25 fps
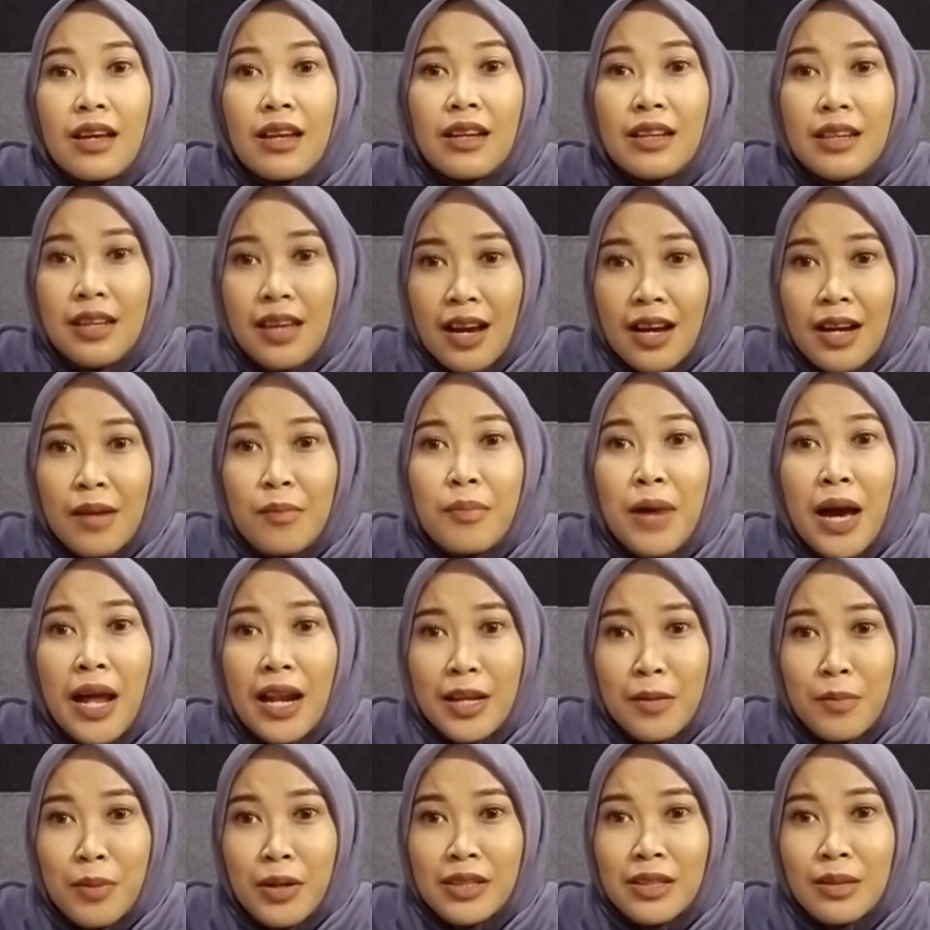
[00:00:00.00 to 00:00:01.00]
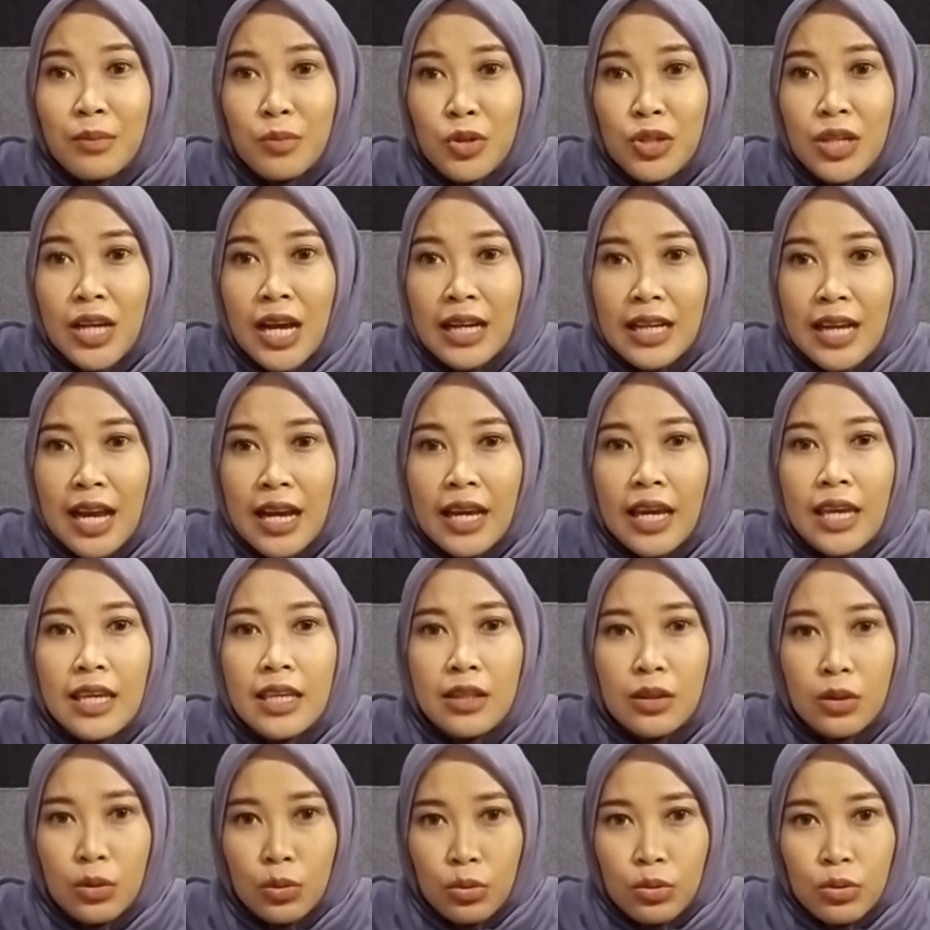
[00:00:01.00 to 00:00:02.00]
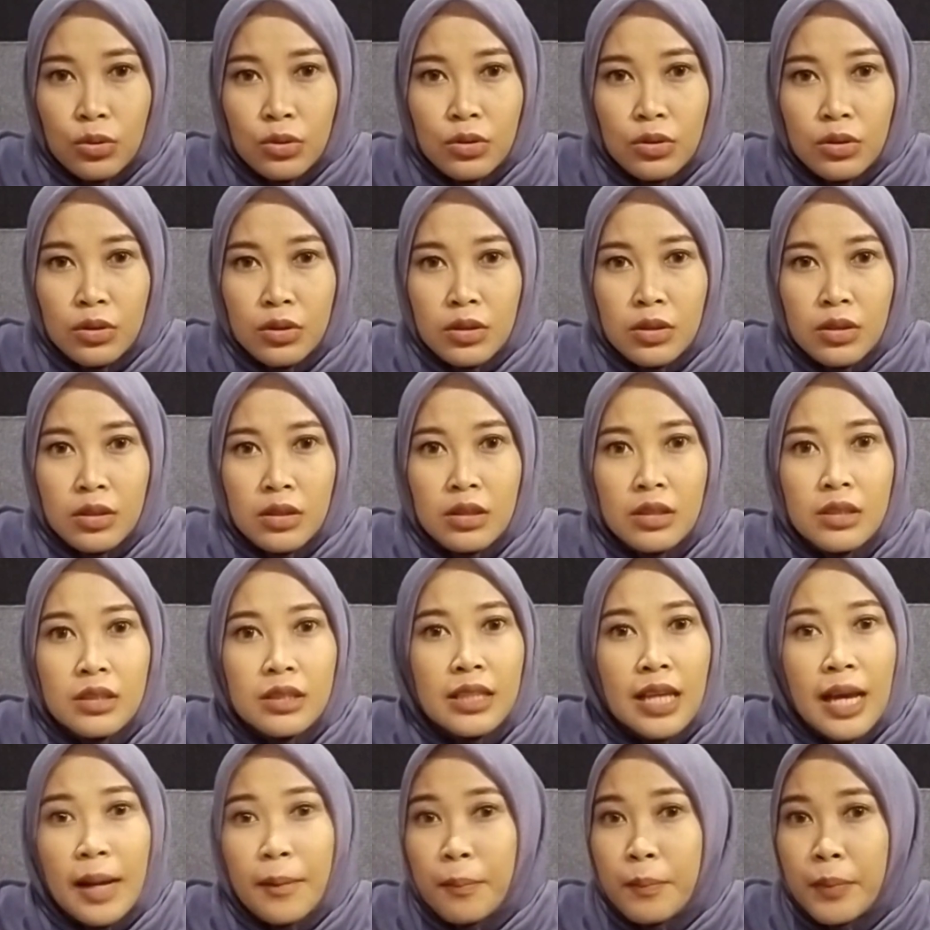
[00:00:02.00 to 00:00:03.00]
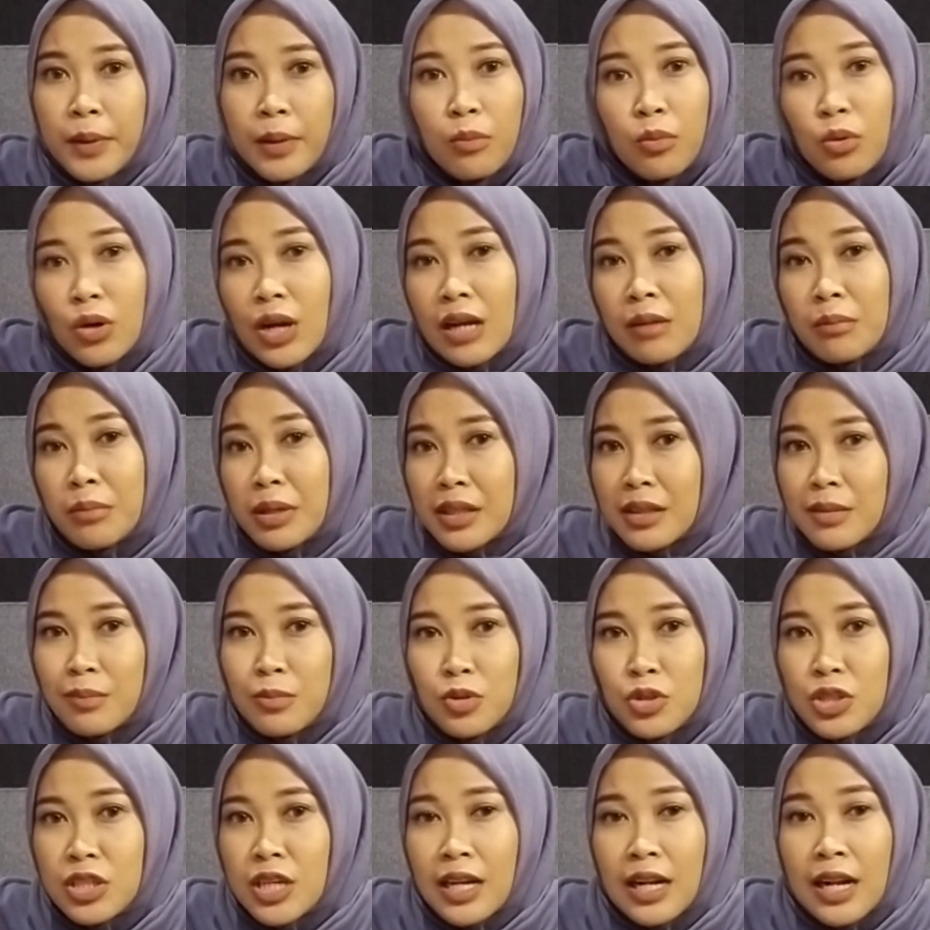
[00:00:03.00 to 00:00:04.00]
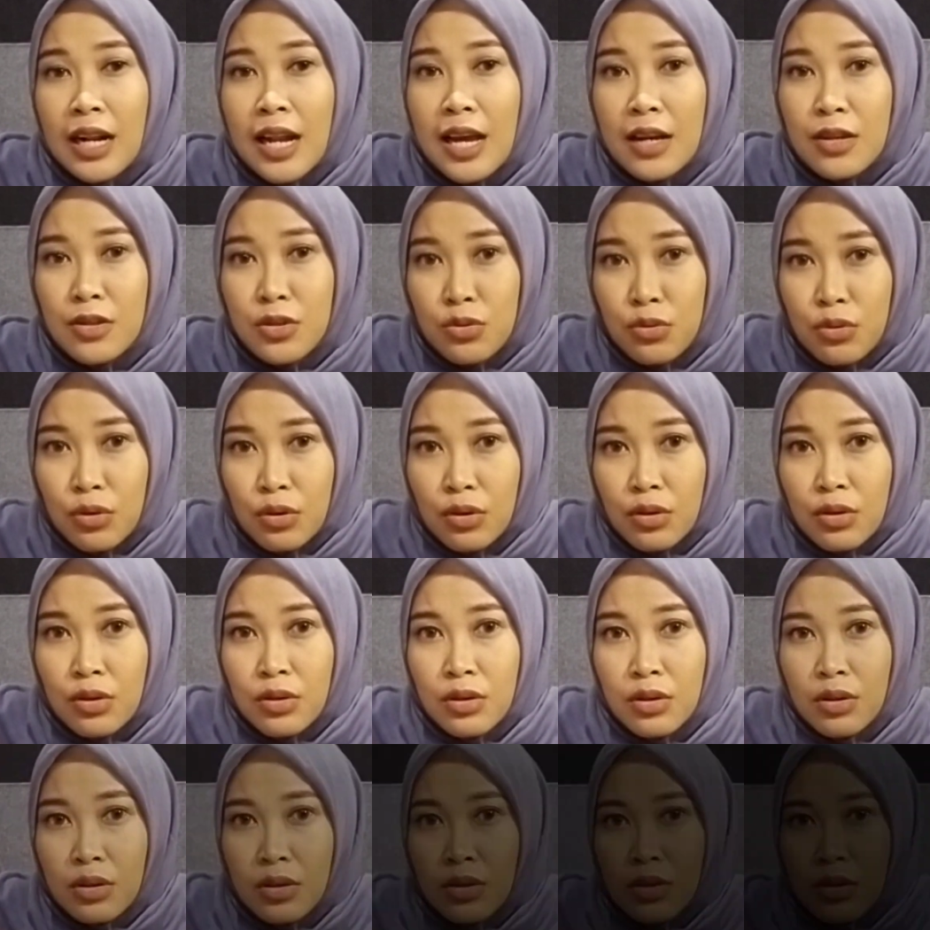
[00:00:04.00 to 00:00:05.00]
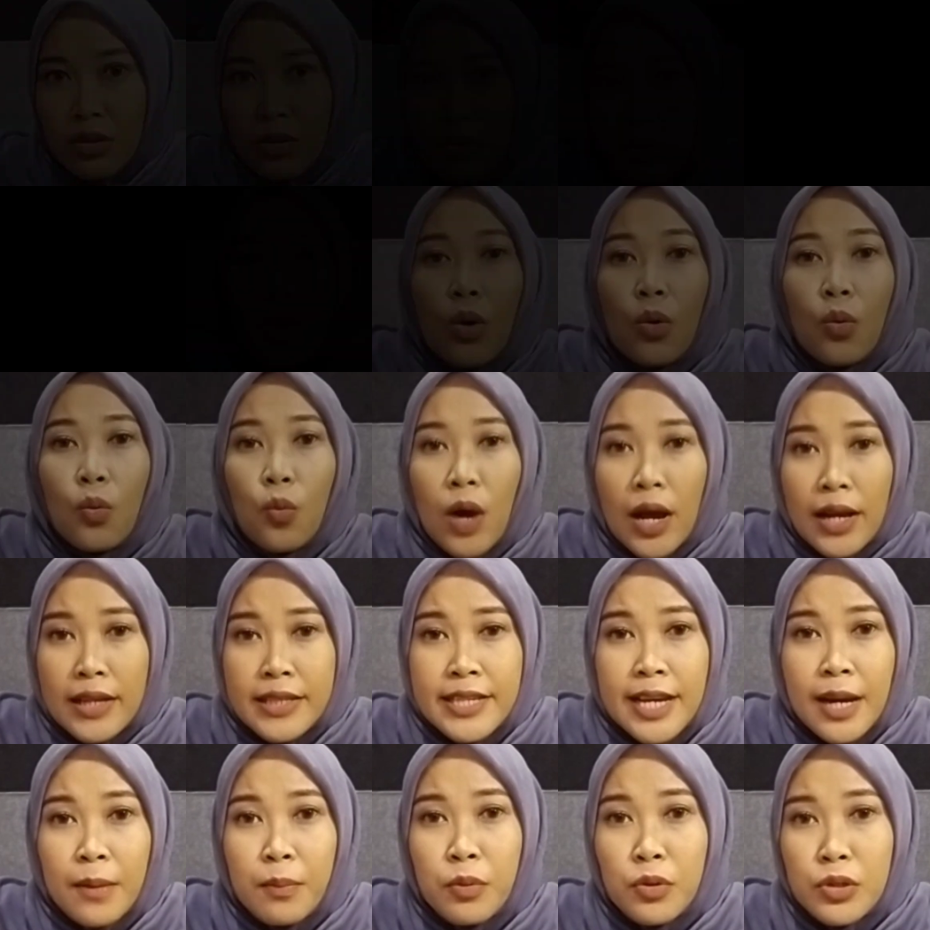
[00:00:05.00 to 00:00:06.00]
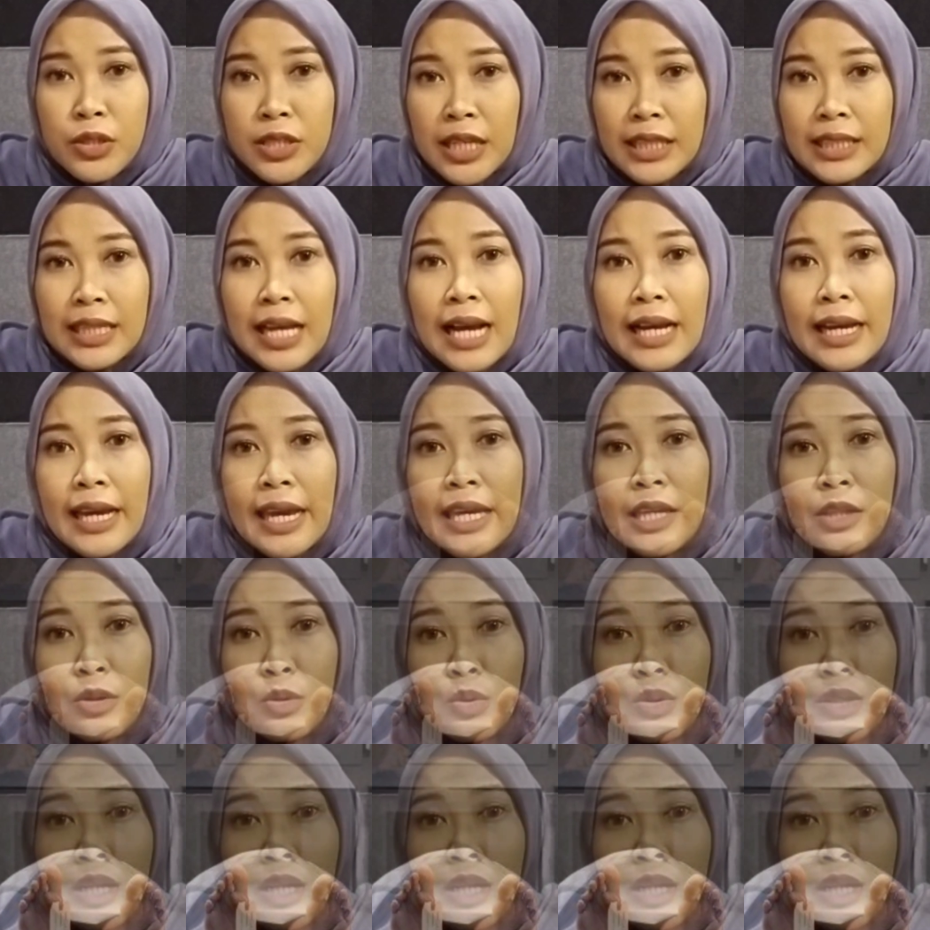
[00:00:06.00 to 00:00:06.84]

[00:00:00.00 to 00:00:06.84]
dia kembali bertemu dengan kakek itu, tapi bukan bertemu secara langsung. Wajah pucat kakek itu